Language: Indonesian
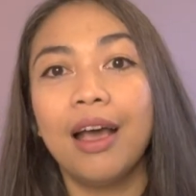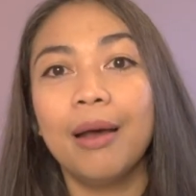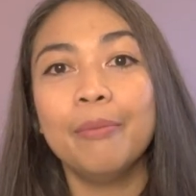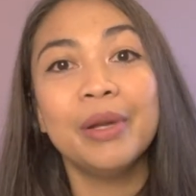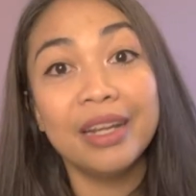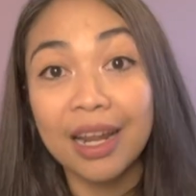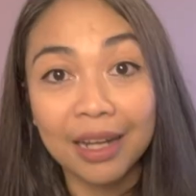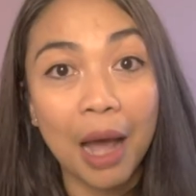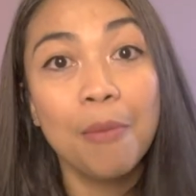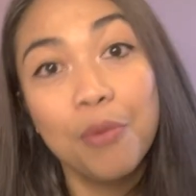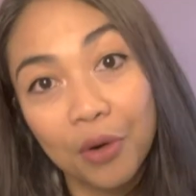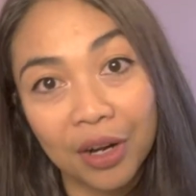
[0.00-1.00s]
mendingan
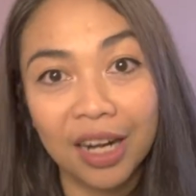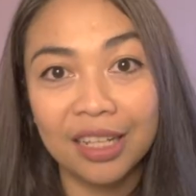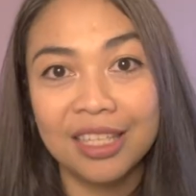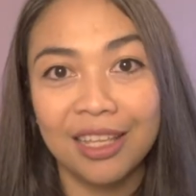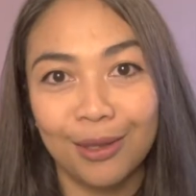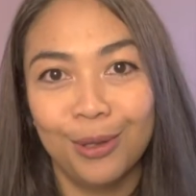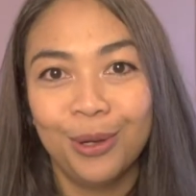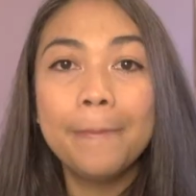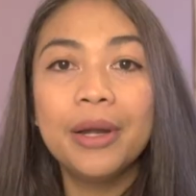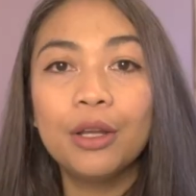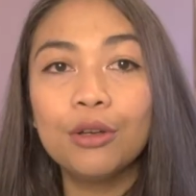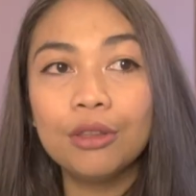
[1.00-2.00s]
kabur dari situ
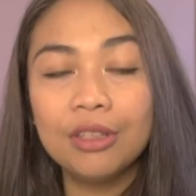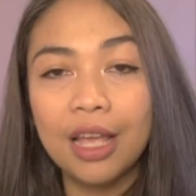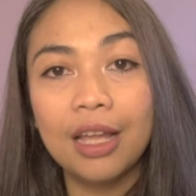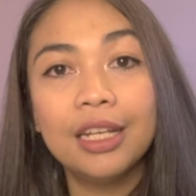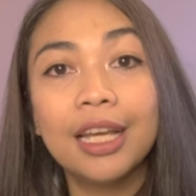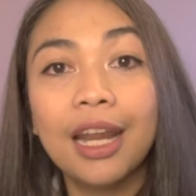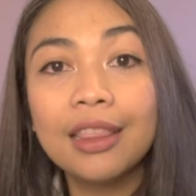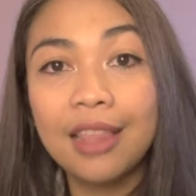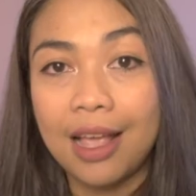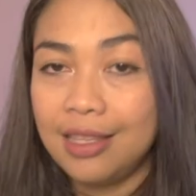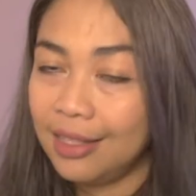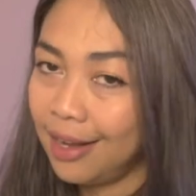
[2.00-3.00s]
berikutnya di
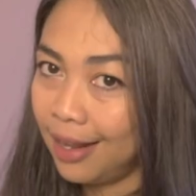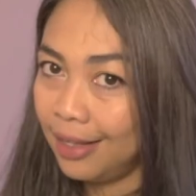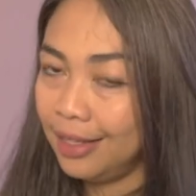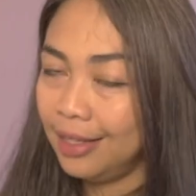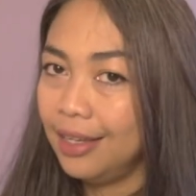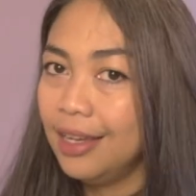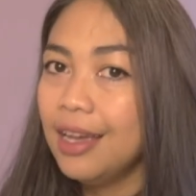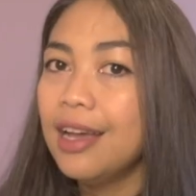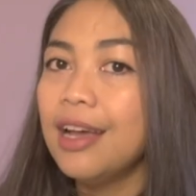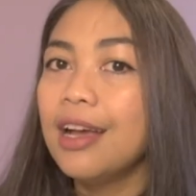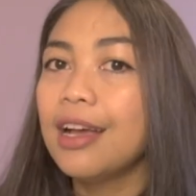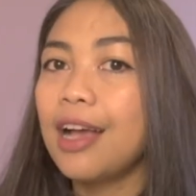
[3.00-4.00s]
kereta sekali lagi
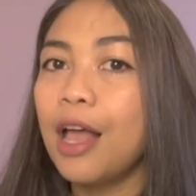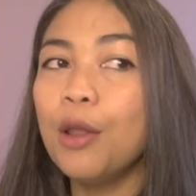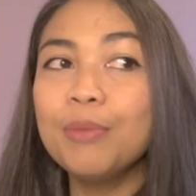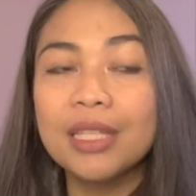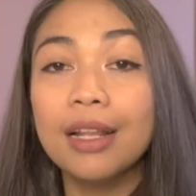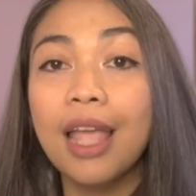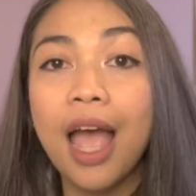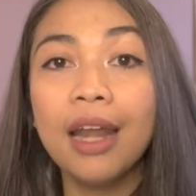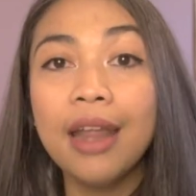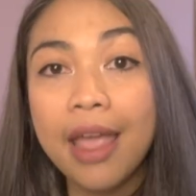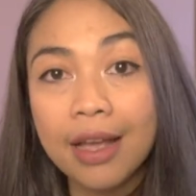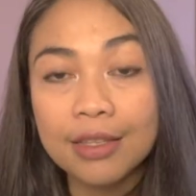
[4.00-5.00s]
kalau misalnya
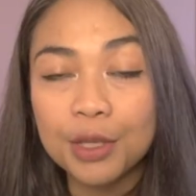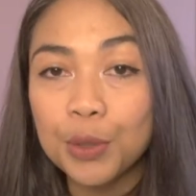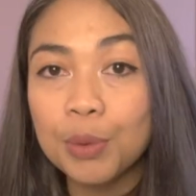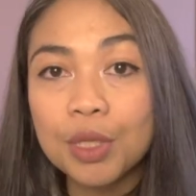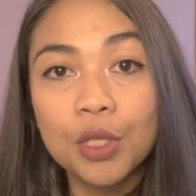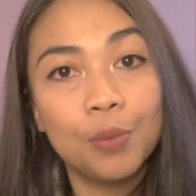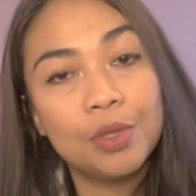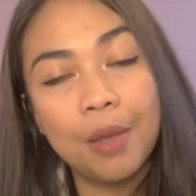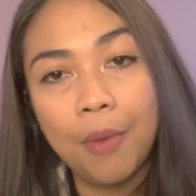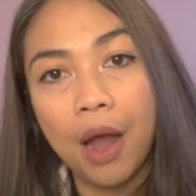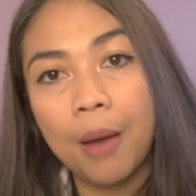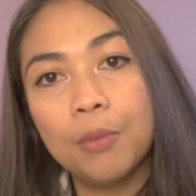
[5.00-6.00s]
ada yang senyum-senyum
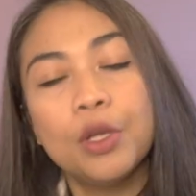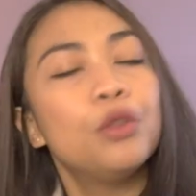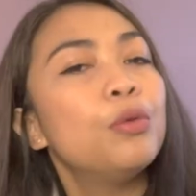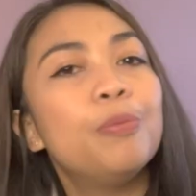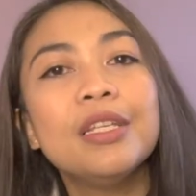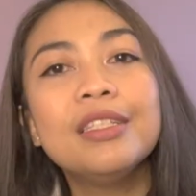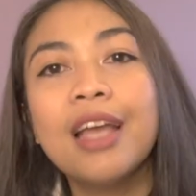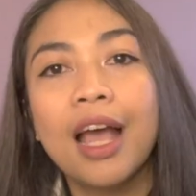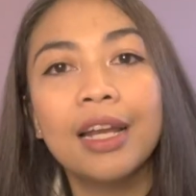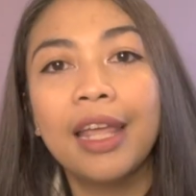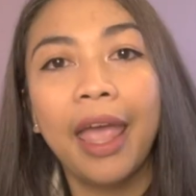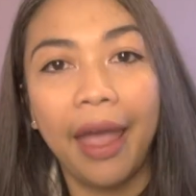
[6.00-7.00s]
sama kamu itu please
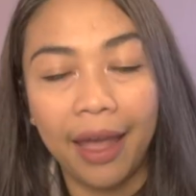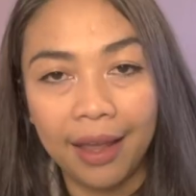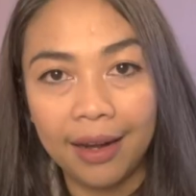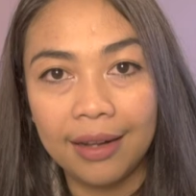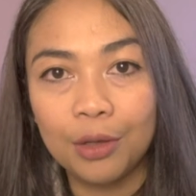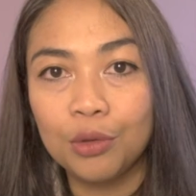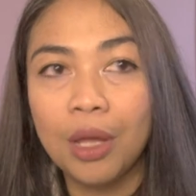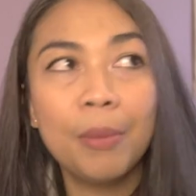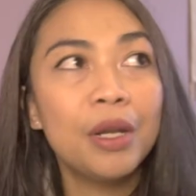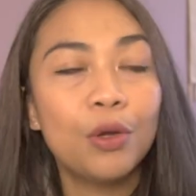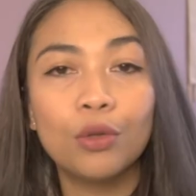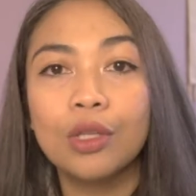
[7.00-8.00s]
jangan GR
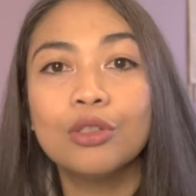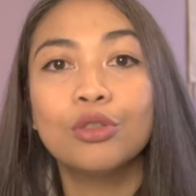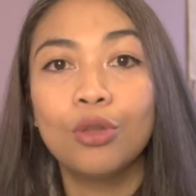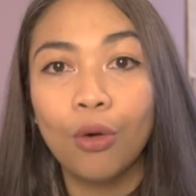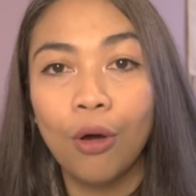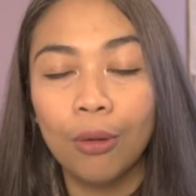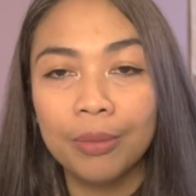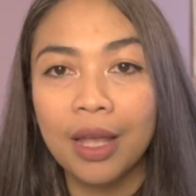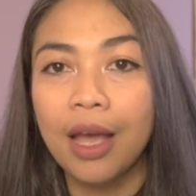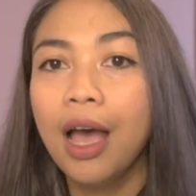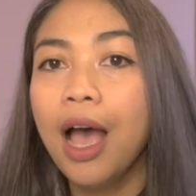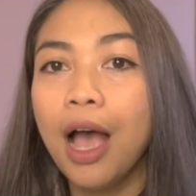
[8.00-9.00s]
terutama di kota Stockholm
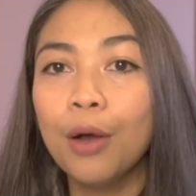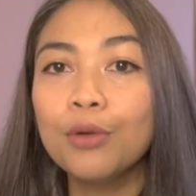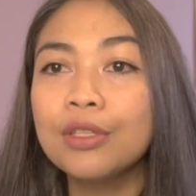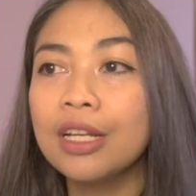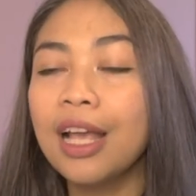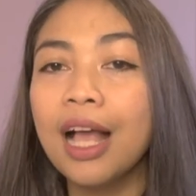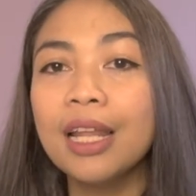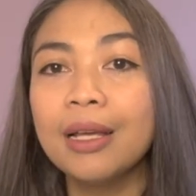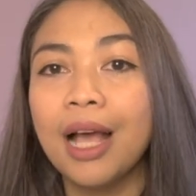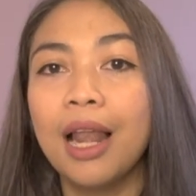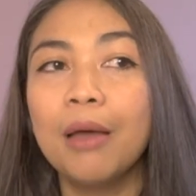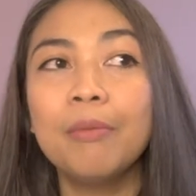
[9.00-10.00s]
ya aku sering kali
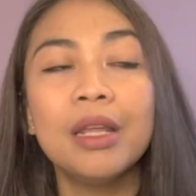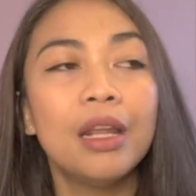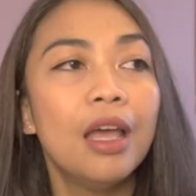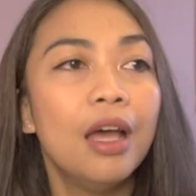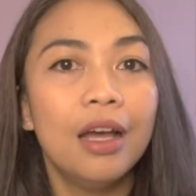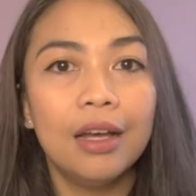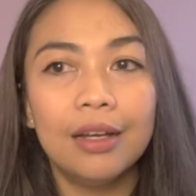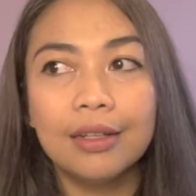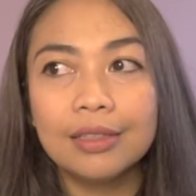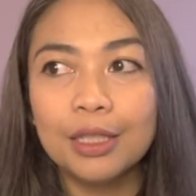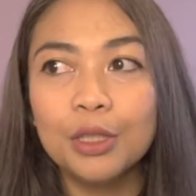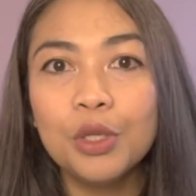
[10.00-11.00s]
ngalamin
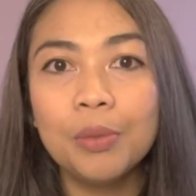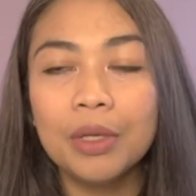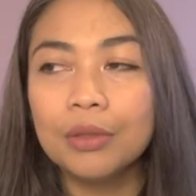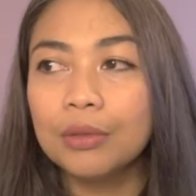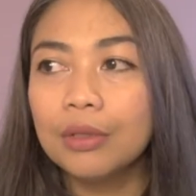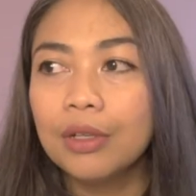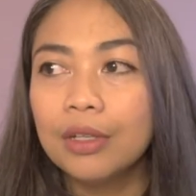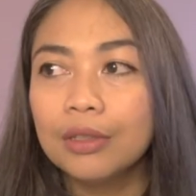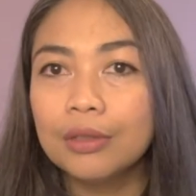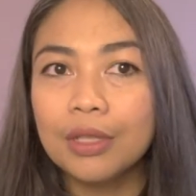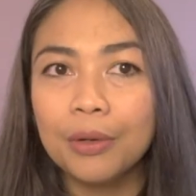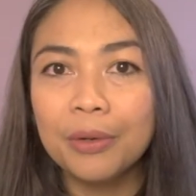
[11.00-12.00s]
senyum gitu
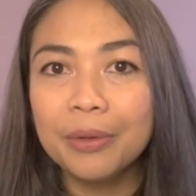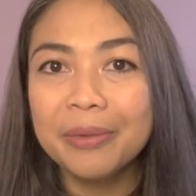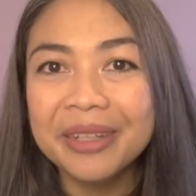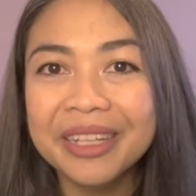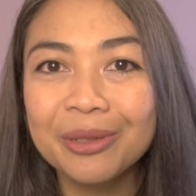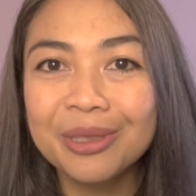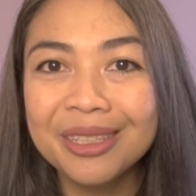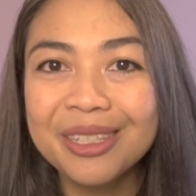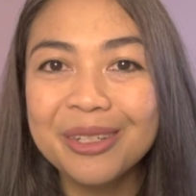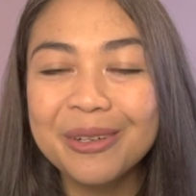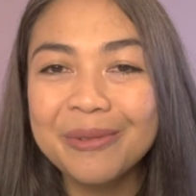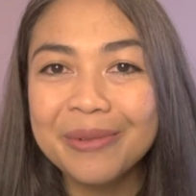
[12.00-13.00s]
terus aku ikut
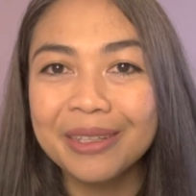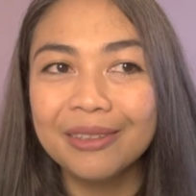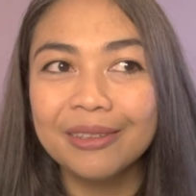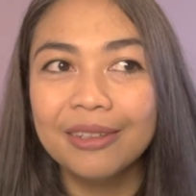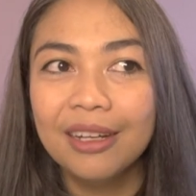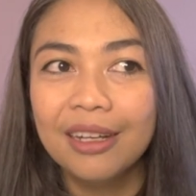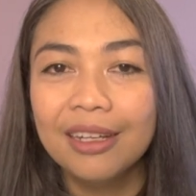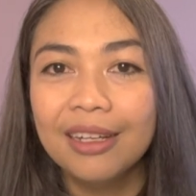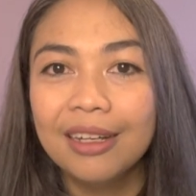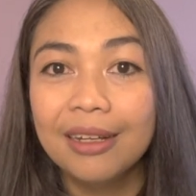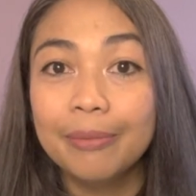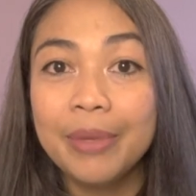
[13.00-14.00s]
senyum gitu
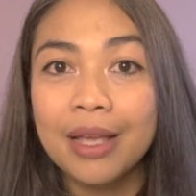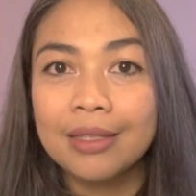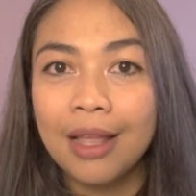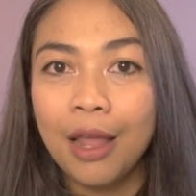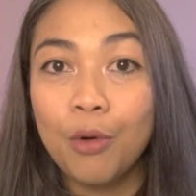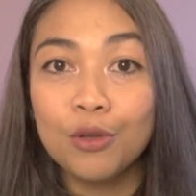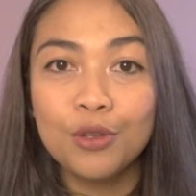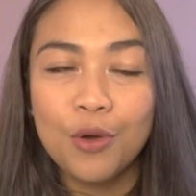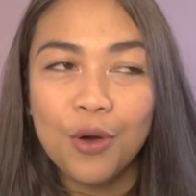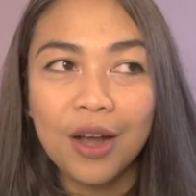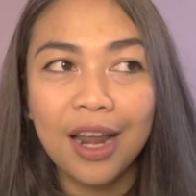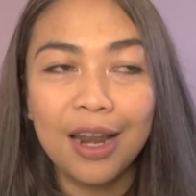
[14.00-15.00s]
biasalah wong
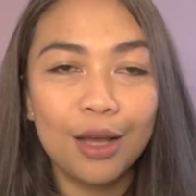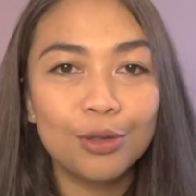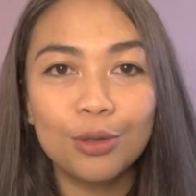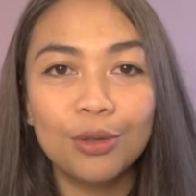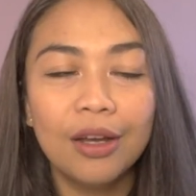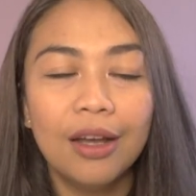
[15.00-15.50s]
Jawa kan langsung